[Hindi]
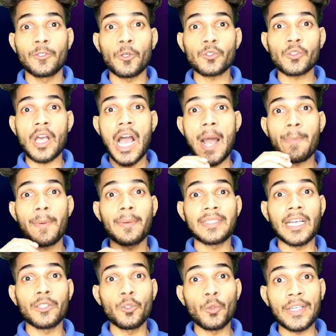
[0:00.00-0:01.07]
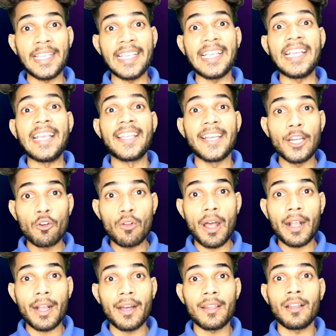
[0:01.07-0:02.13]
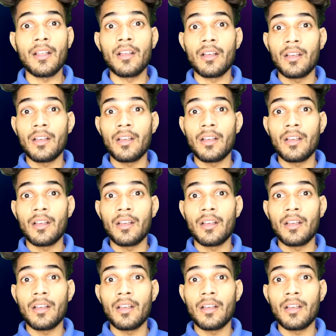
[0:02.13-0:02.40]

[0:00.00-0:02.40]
दोस्तों आपको बता दूं कि रेणु नागर